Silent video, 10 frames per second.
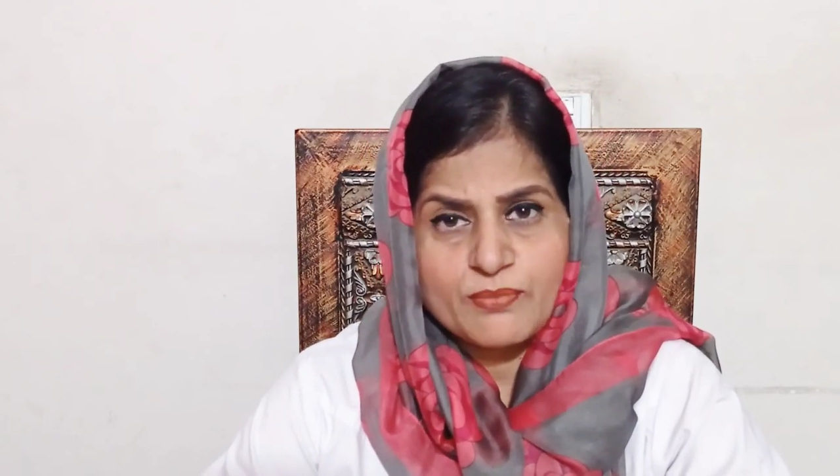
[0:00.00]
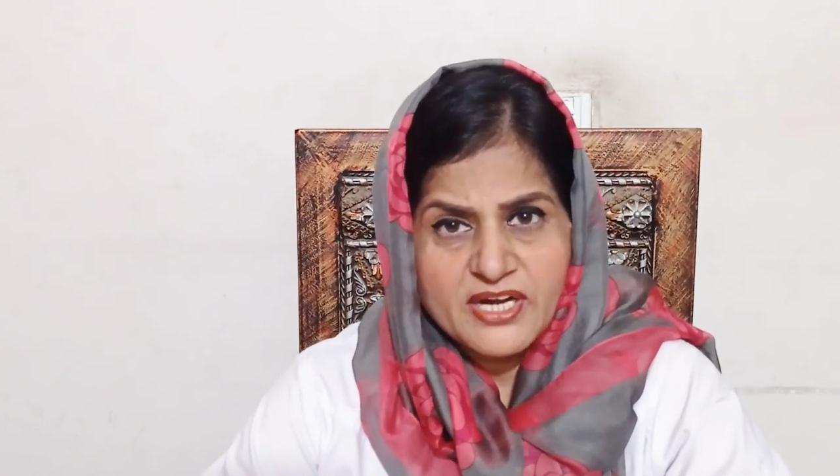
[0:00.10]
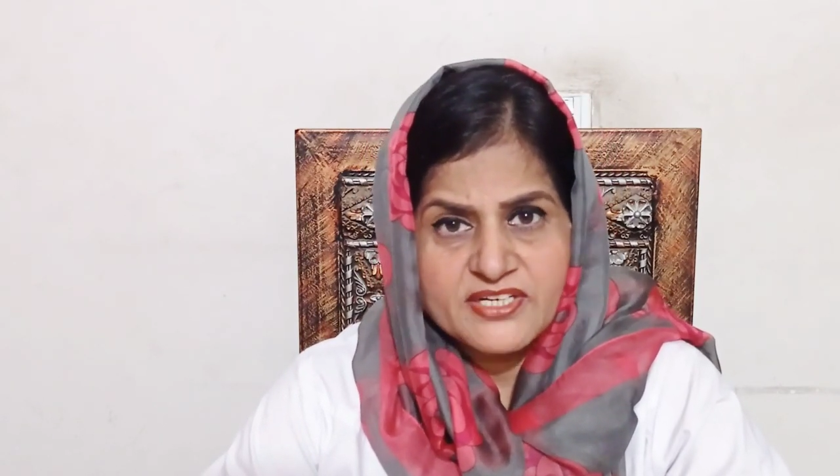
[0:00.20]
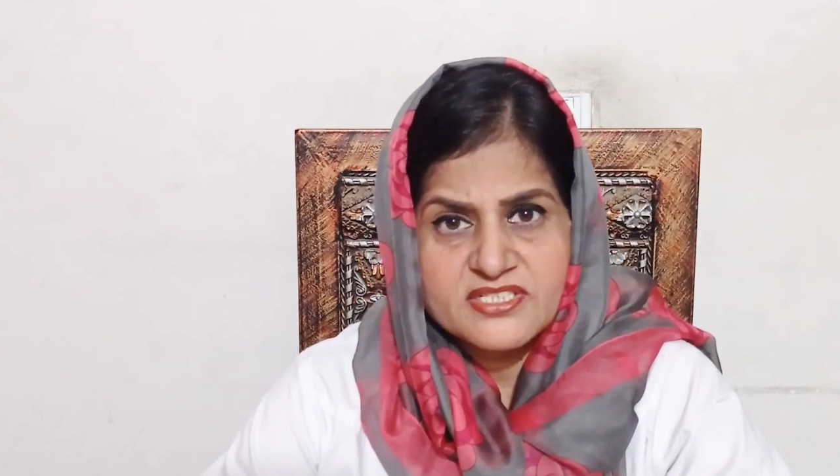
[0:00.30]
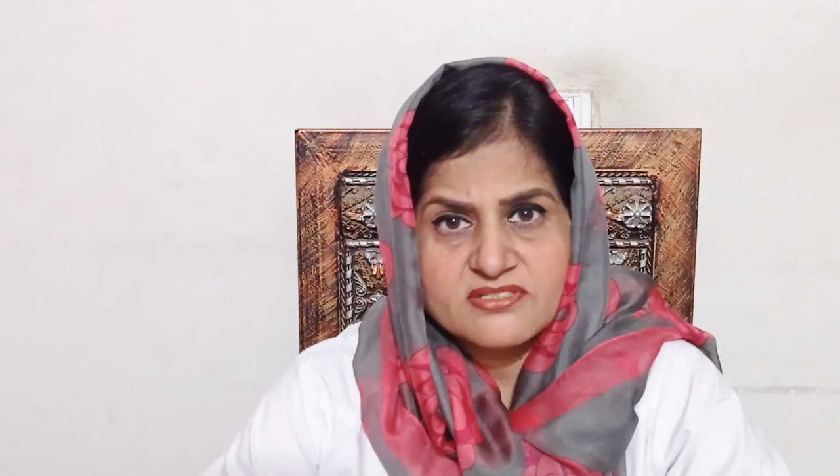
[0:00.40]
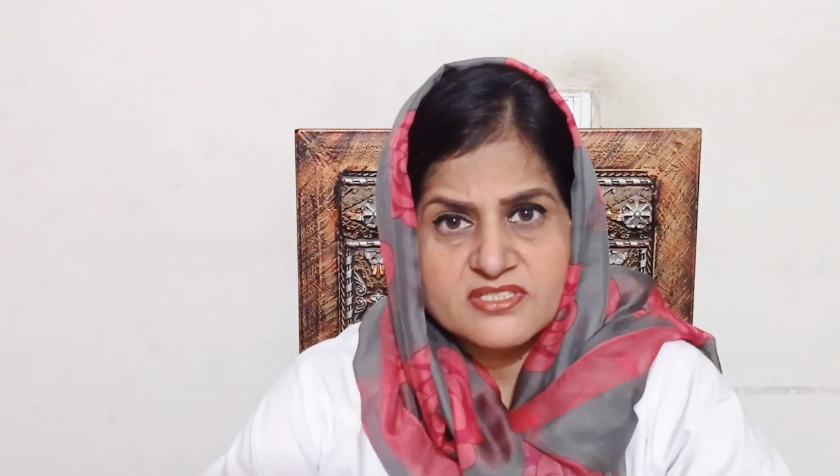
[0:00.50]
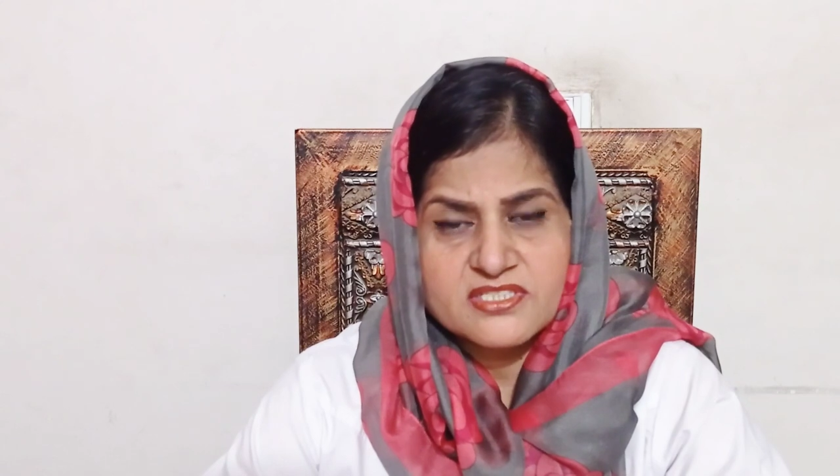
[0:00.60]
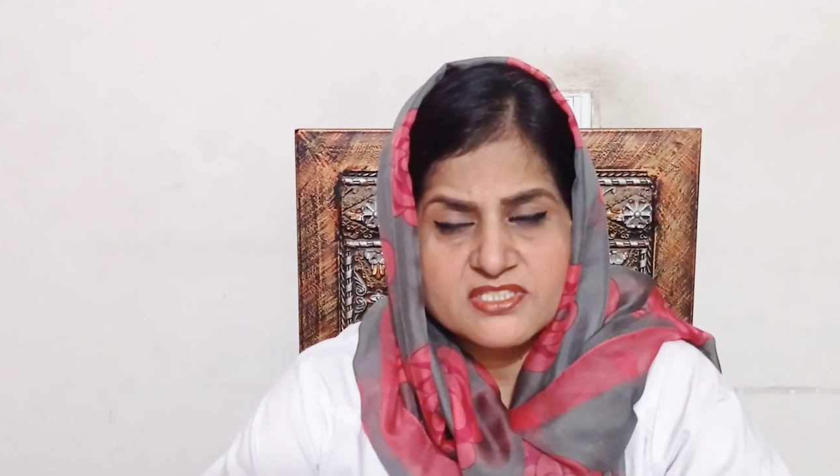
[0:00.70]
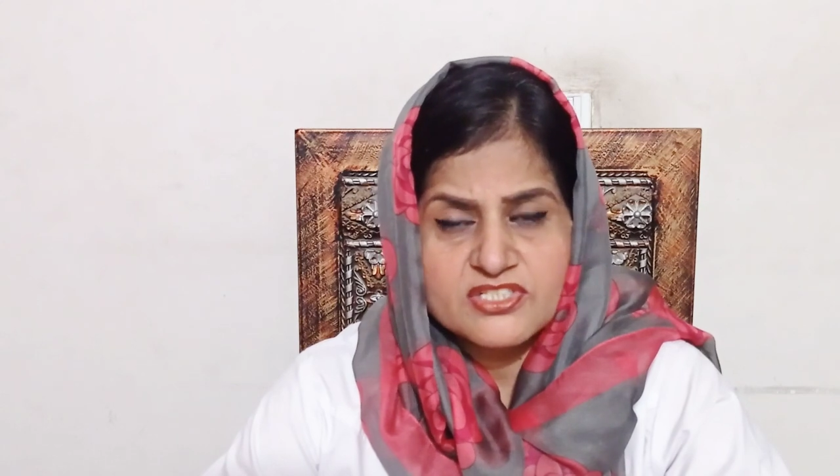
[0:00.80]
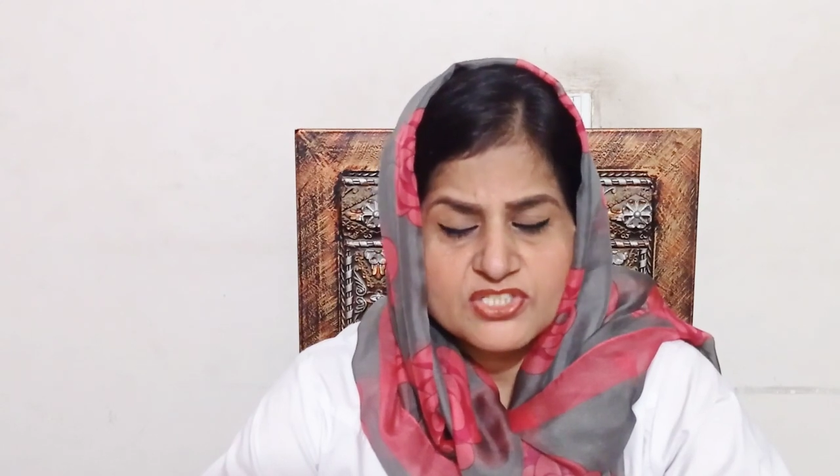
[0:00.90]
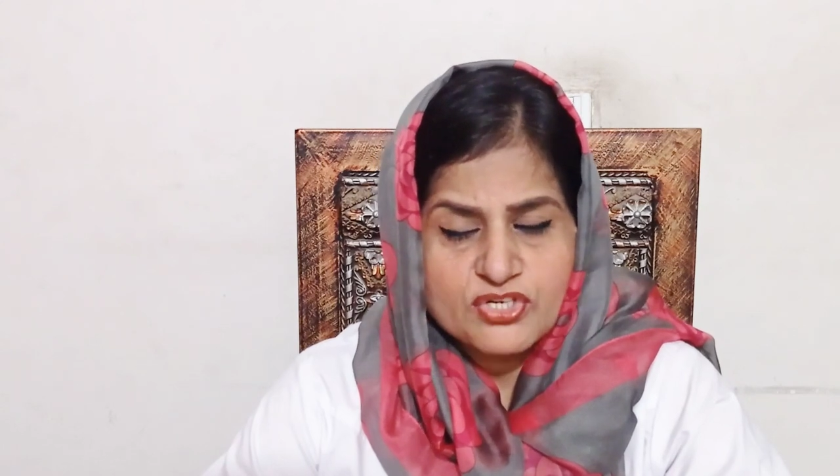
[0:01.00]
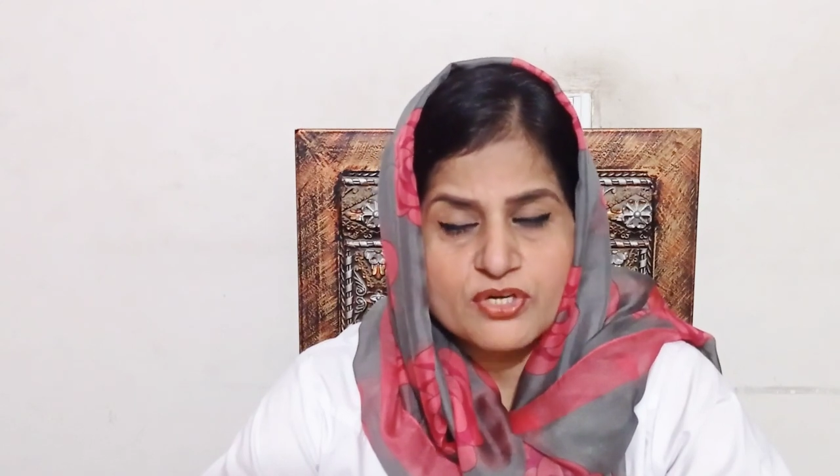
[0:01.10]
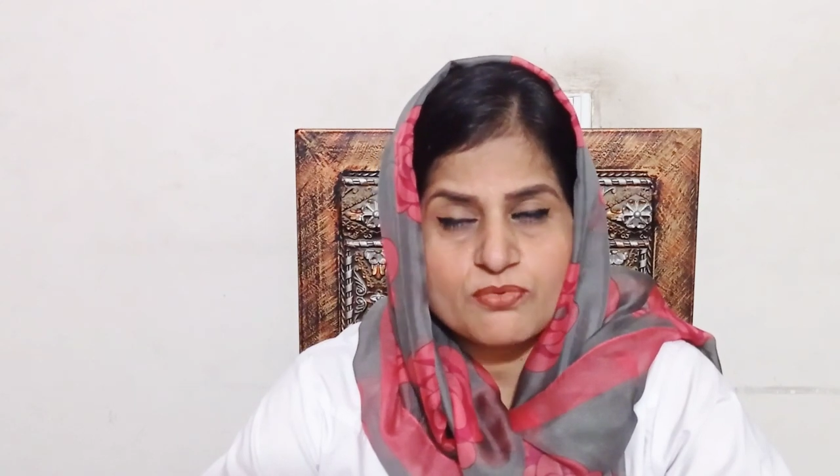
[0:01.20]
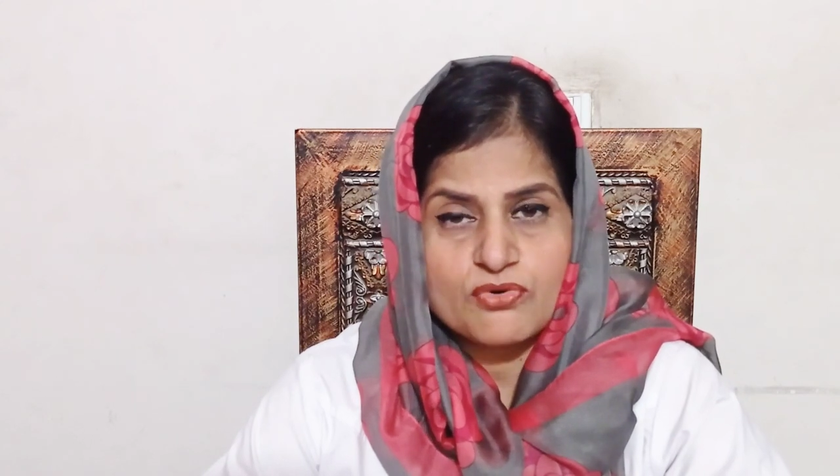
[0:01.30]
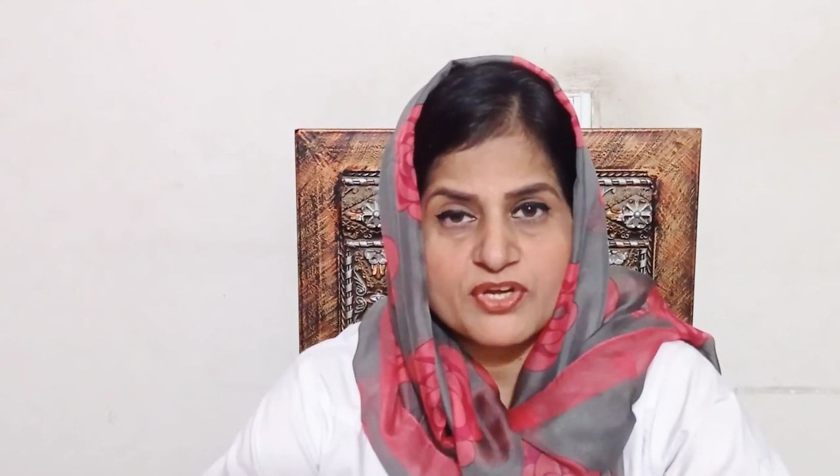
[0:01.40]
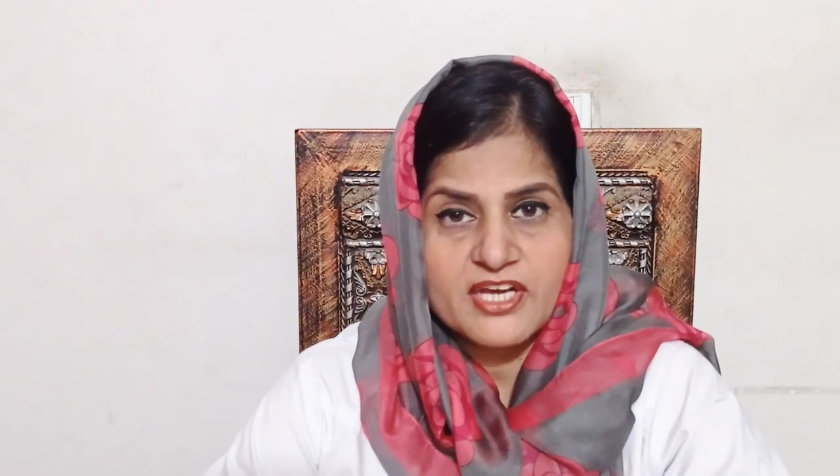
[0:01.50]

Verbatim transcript: दरमियान डिस्टेंस डिस्टर्ब हो